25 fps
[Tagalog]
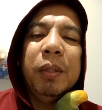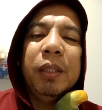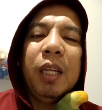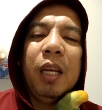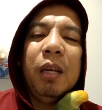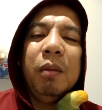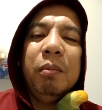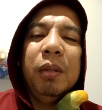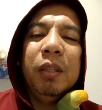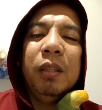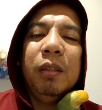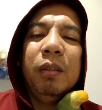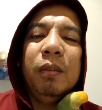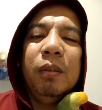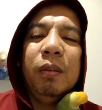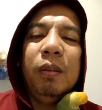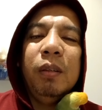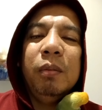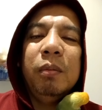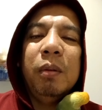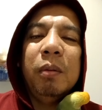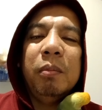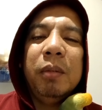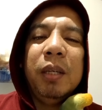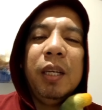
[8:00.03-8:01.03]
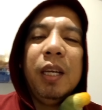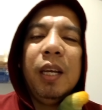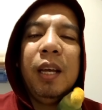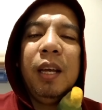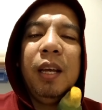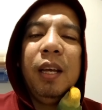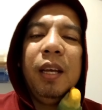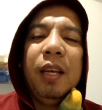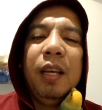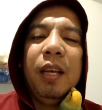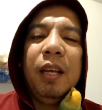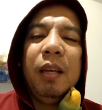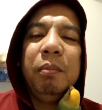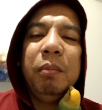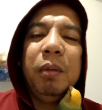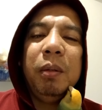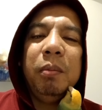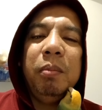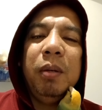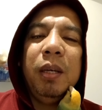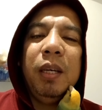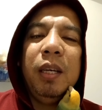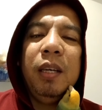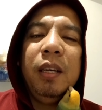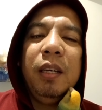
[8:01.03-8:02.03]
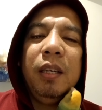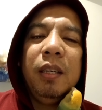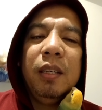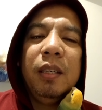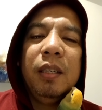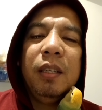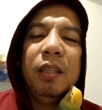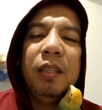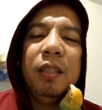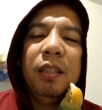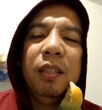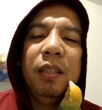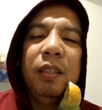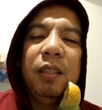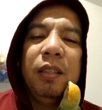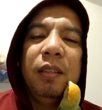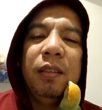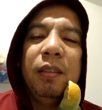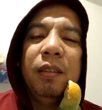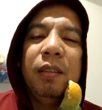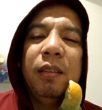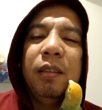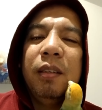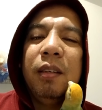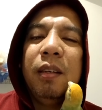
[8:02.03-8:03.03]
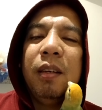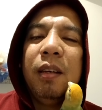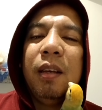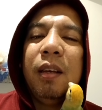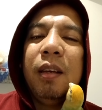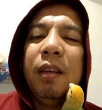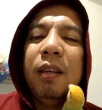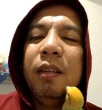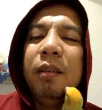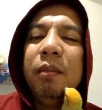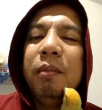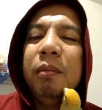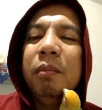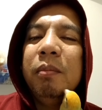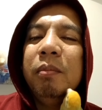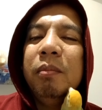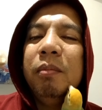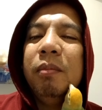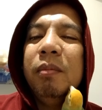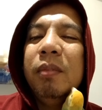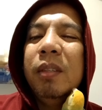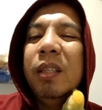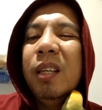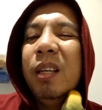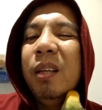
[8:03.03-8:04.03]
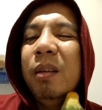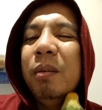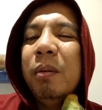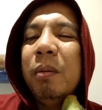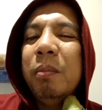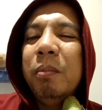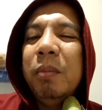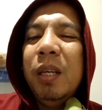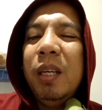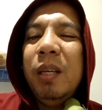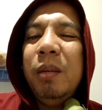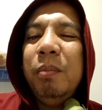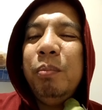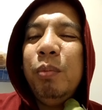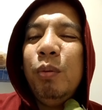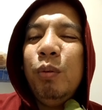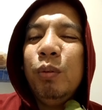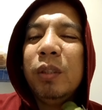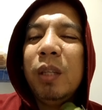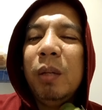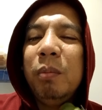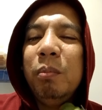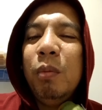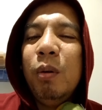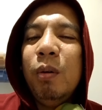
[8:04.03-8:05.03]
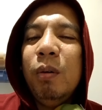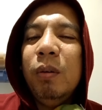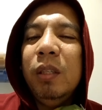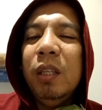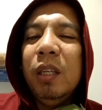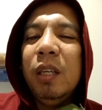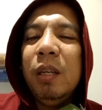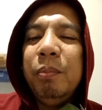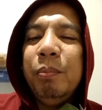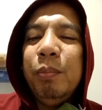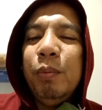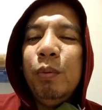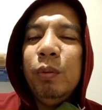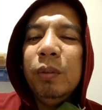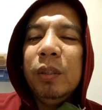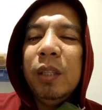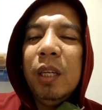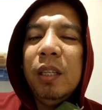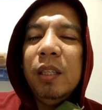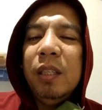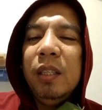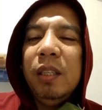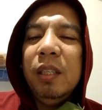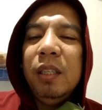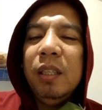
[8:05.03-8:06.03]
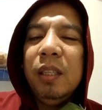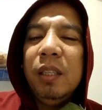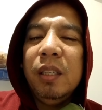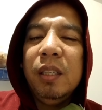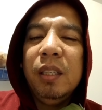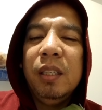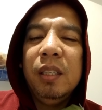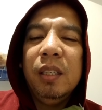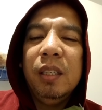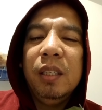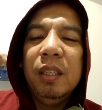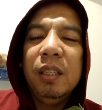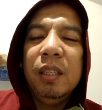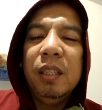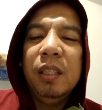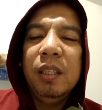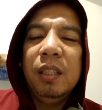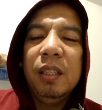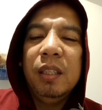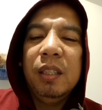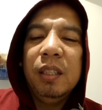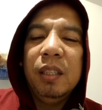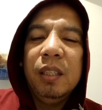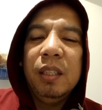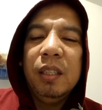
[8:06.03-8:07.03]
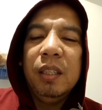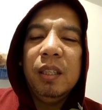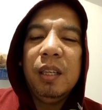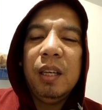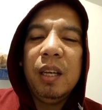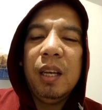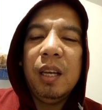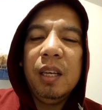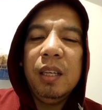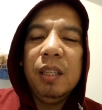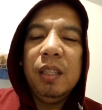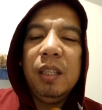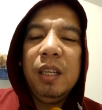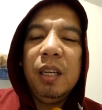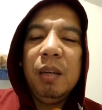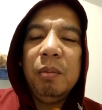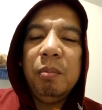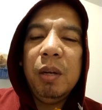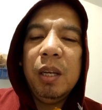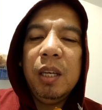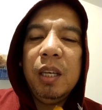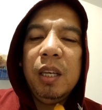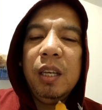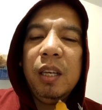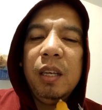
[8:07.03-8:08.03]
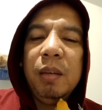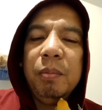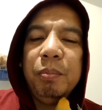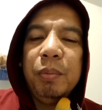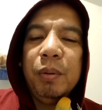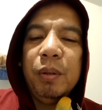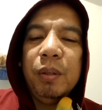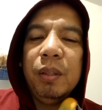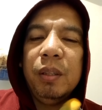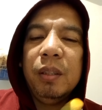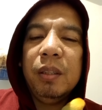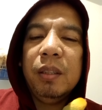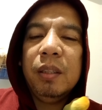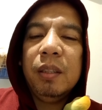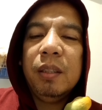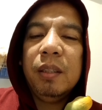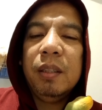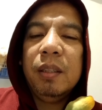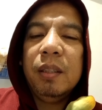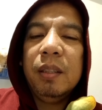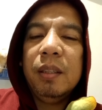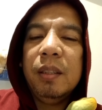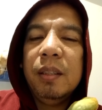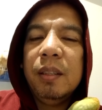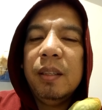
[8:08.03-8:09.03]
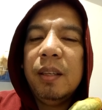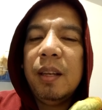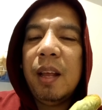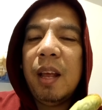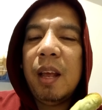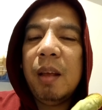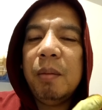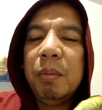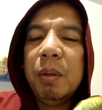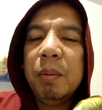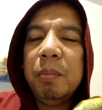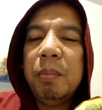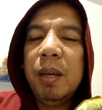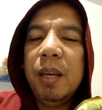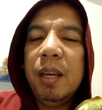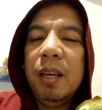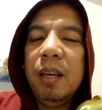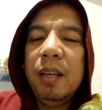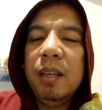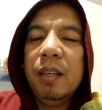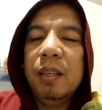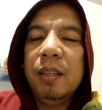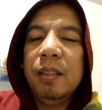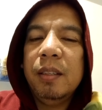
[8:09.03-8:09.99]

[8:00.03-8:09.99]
ba tayo matulog mamaya, ha, bebe? Ha? May iputan mo ako na iputan, eh. Ha? Hindi ka ba iipot? Ha, bebe?